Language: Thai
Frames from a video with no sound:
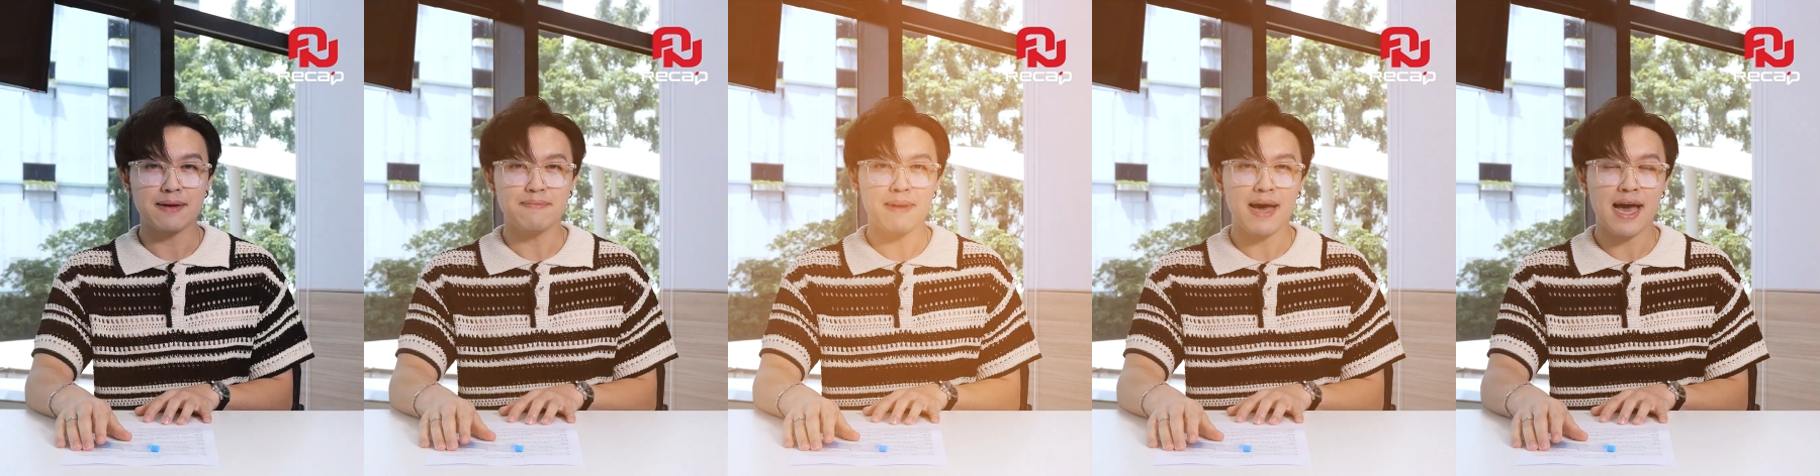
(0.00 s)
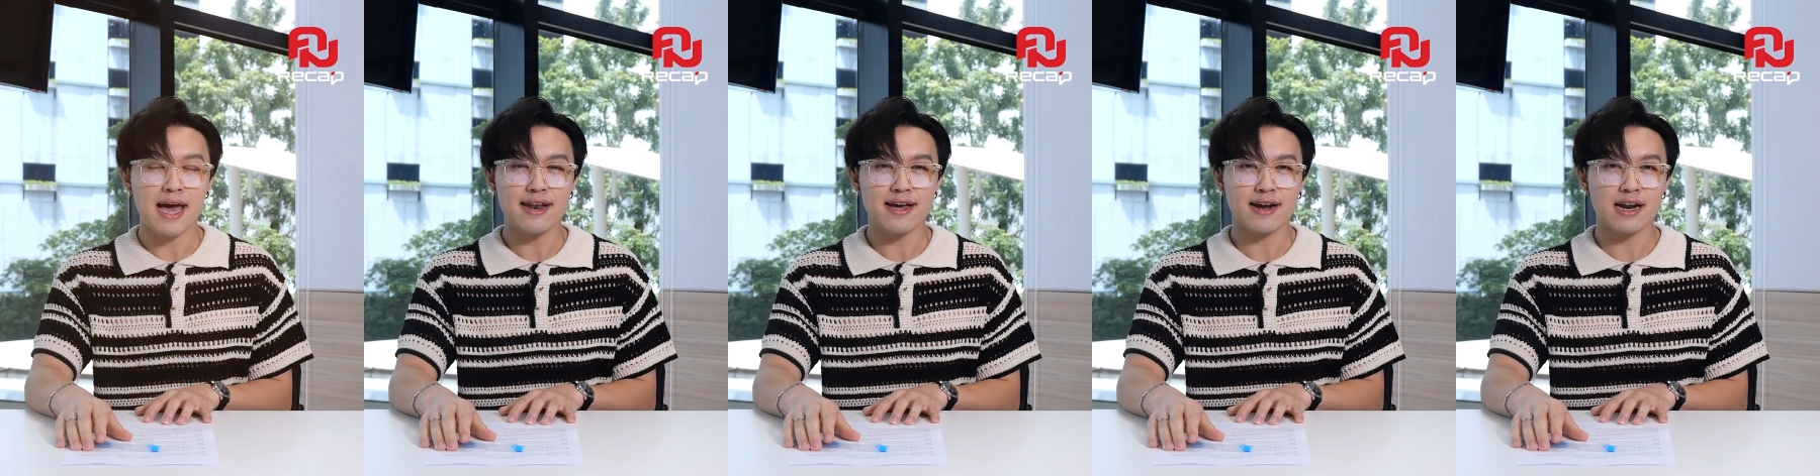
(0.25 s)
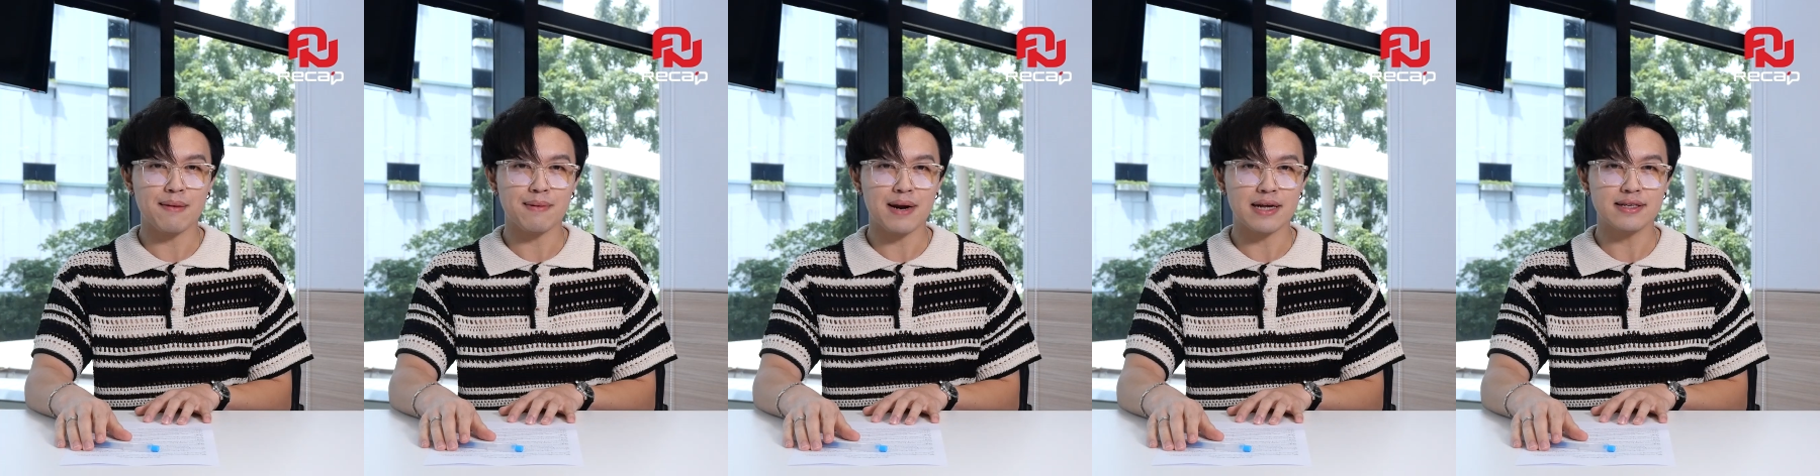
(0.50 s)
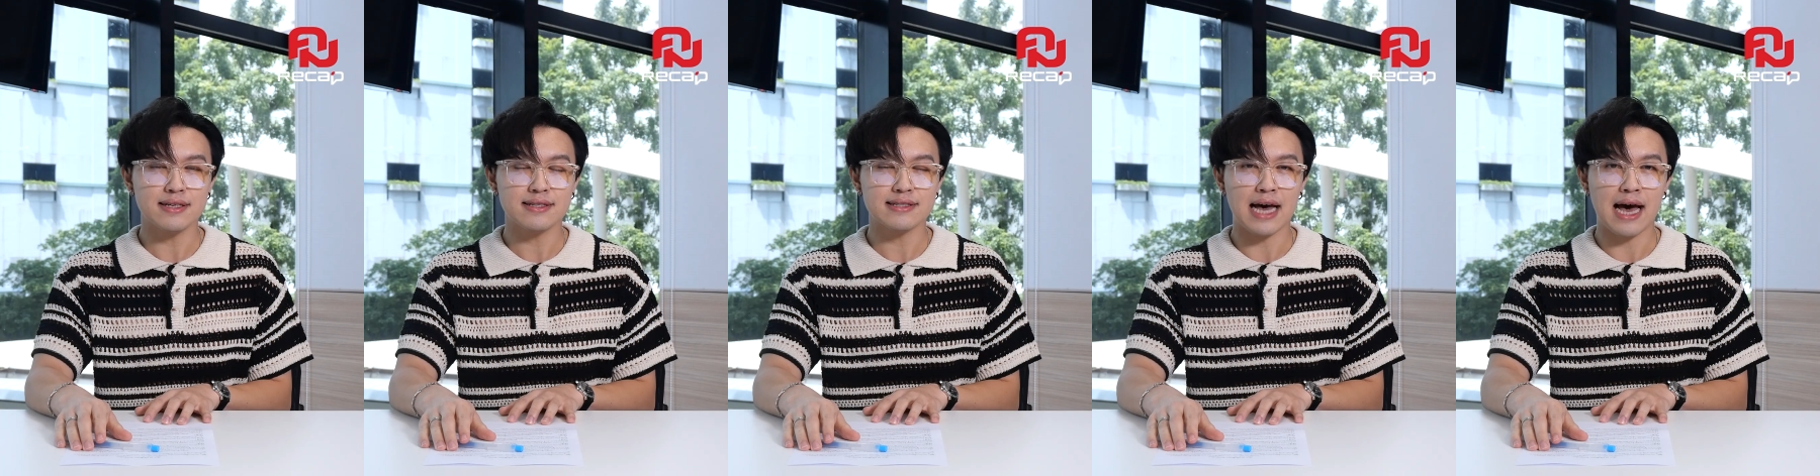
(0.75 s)
ดมานะครับครั้
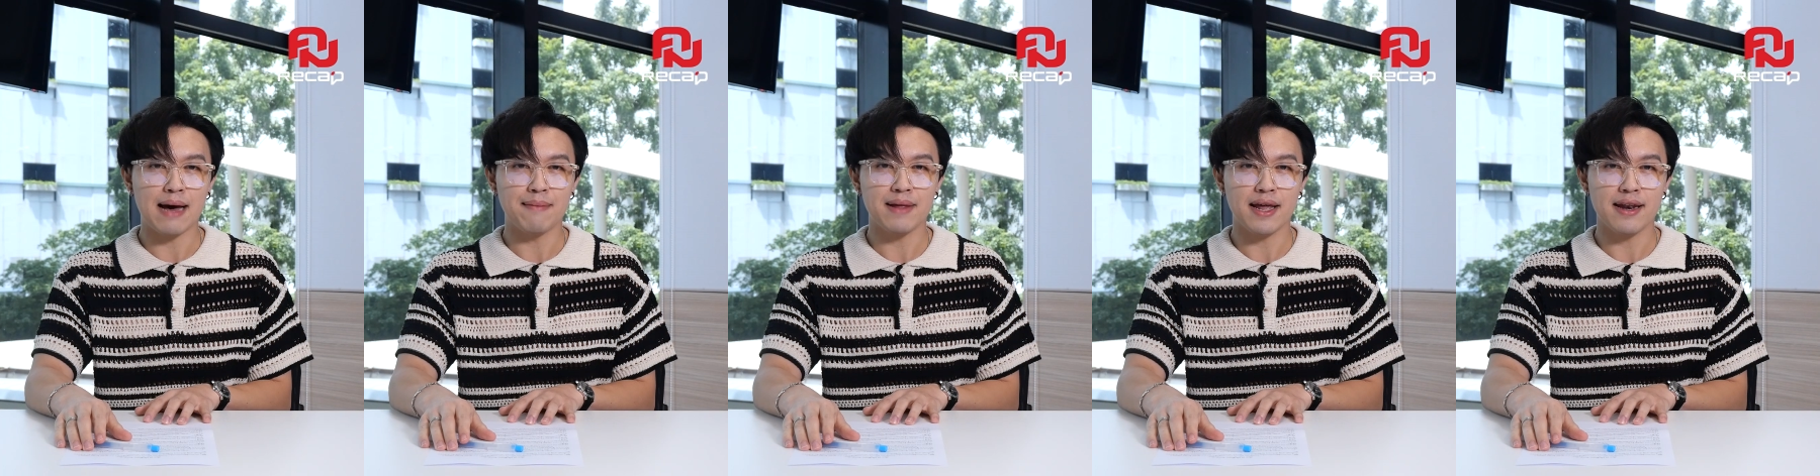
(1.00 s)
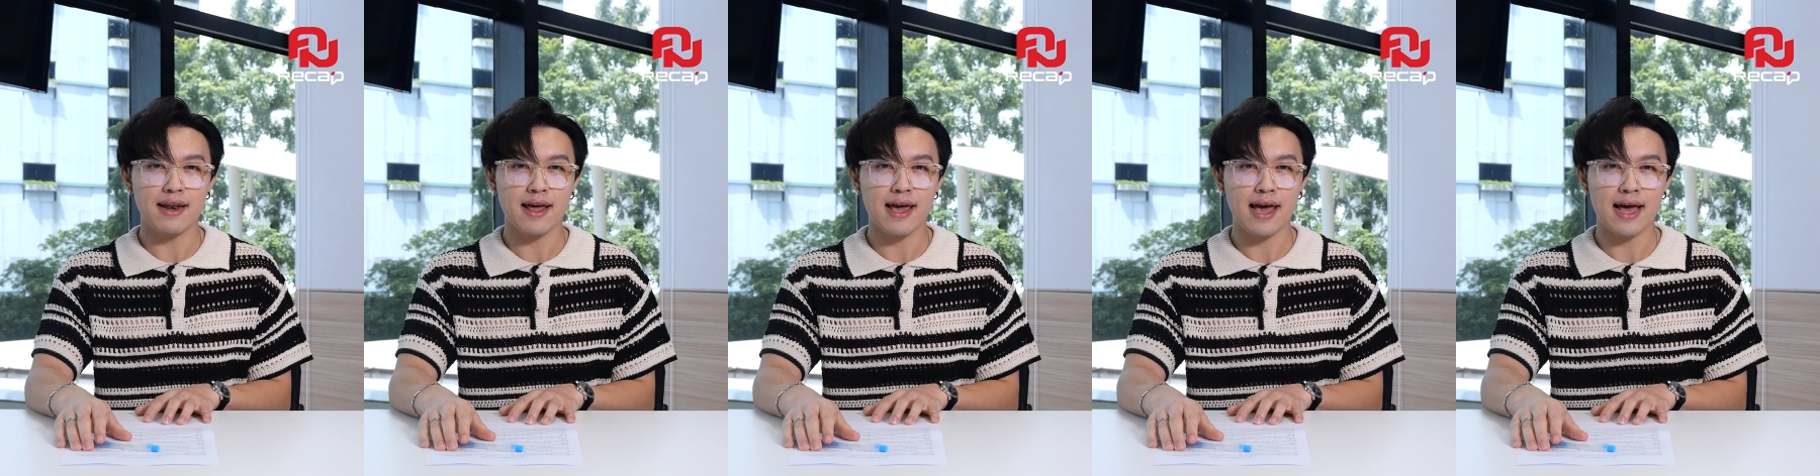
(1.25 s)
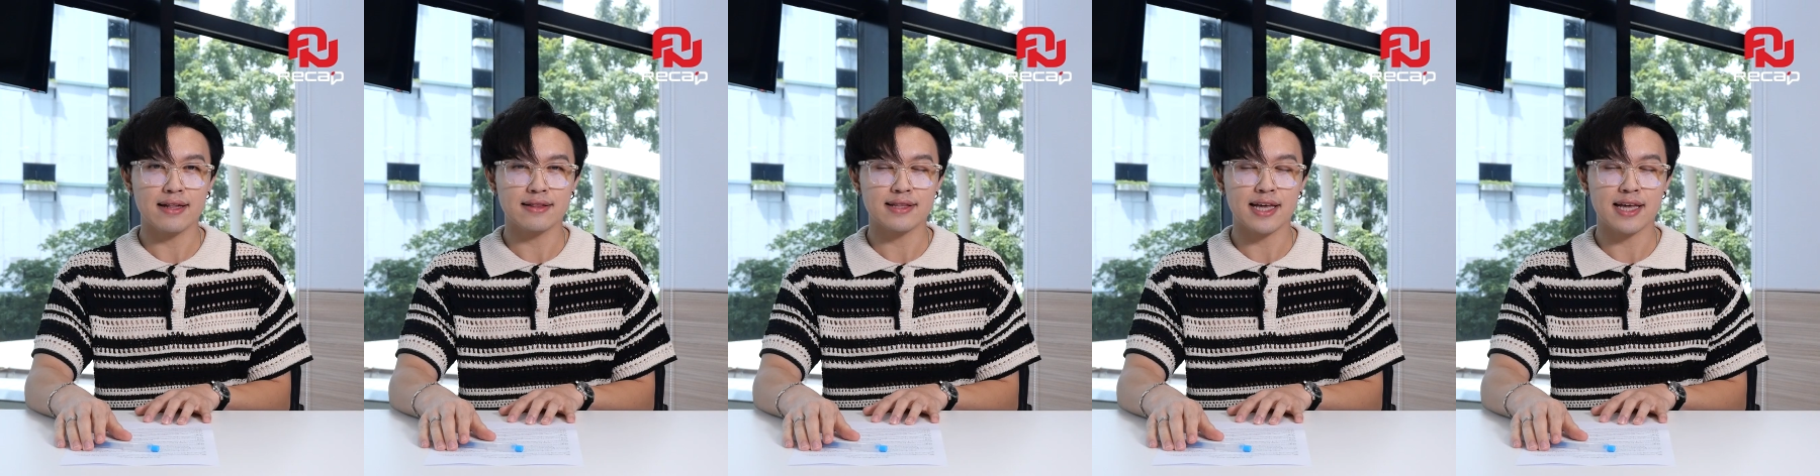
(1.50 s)
งที่ 3 นั้นนะฮะ